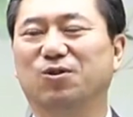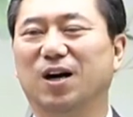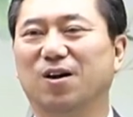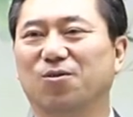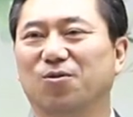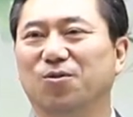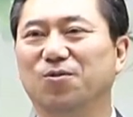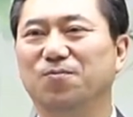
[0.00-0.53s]

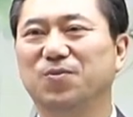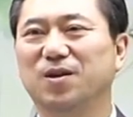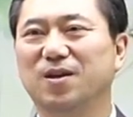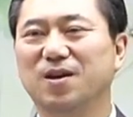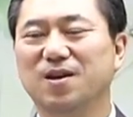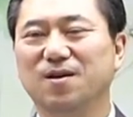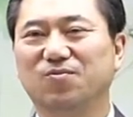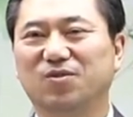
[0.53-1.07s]
하고
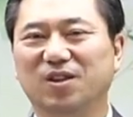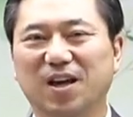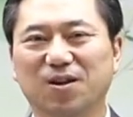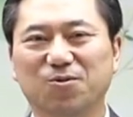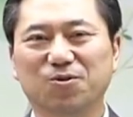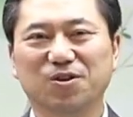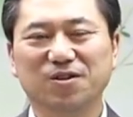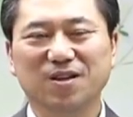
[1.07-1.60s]

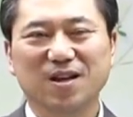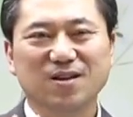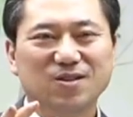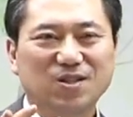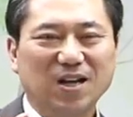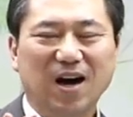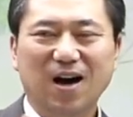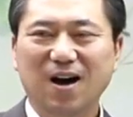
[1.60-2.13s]
때로는
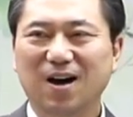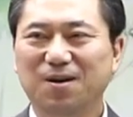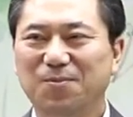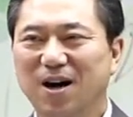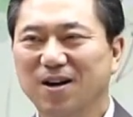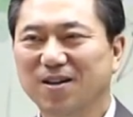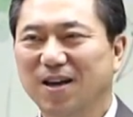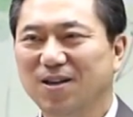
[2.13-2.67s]

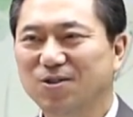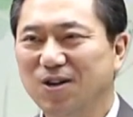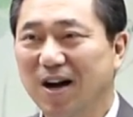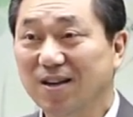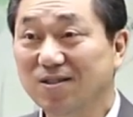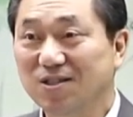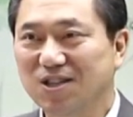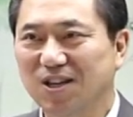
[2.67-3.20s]
사방에서
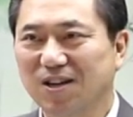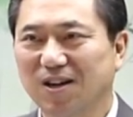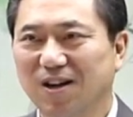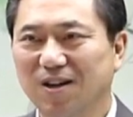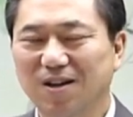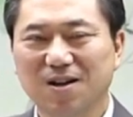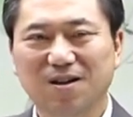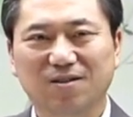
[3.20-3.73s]

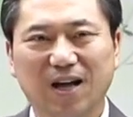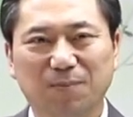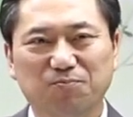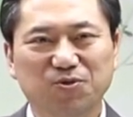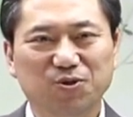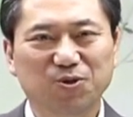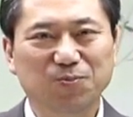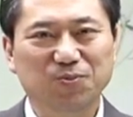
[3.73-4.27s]
항체가
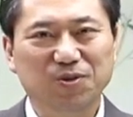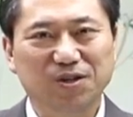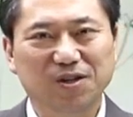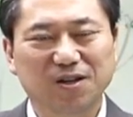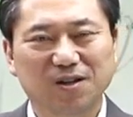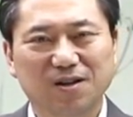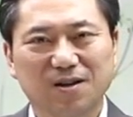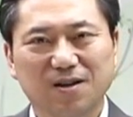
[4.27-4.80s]
나쁜
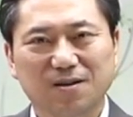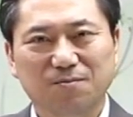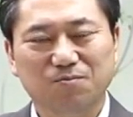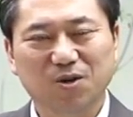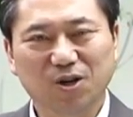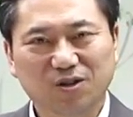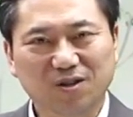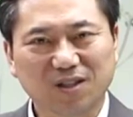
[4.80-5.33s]
놈들을
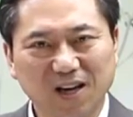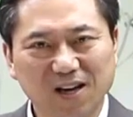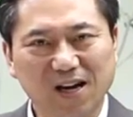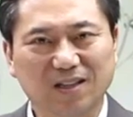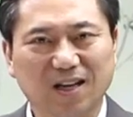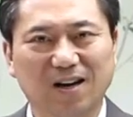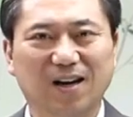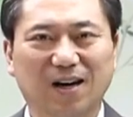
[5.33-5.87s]
몇 개가
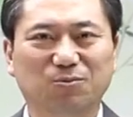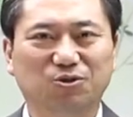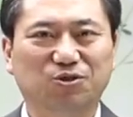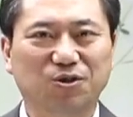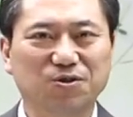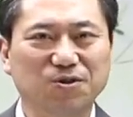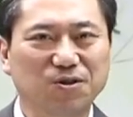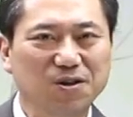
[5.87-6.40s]

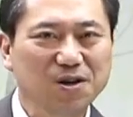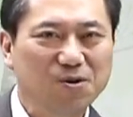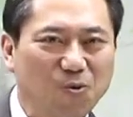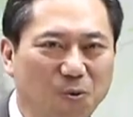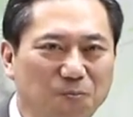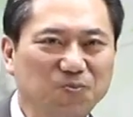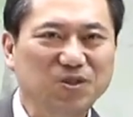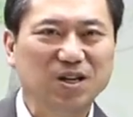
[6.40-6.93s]
달라붙어서
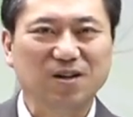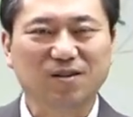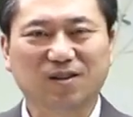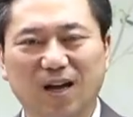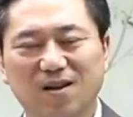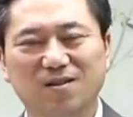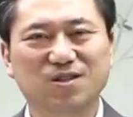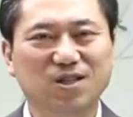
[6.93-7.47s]

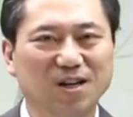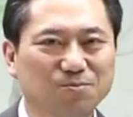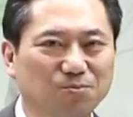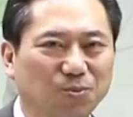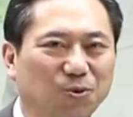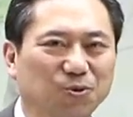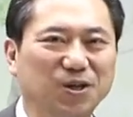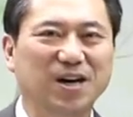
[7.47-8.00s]
꼼짝달짝
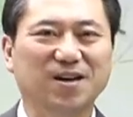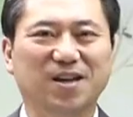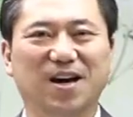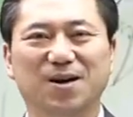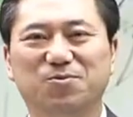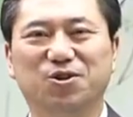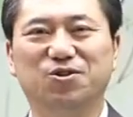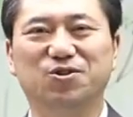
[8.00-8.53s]
못하게
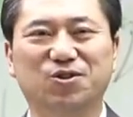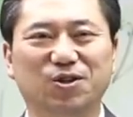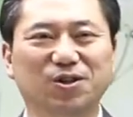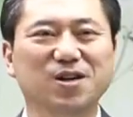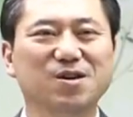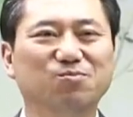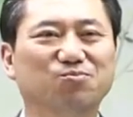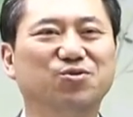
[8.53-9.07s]

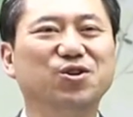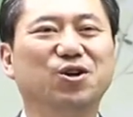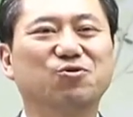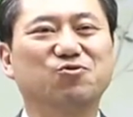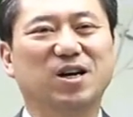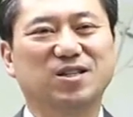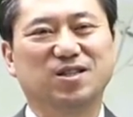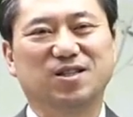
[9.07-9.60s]
하면서
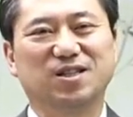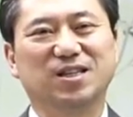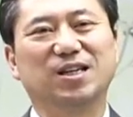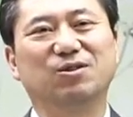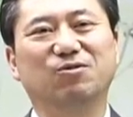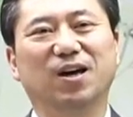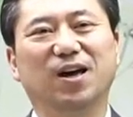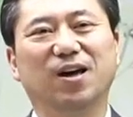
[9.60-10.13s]

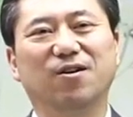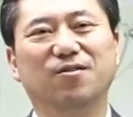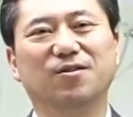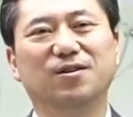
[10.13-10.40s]
무력화시키기도 해요.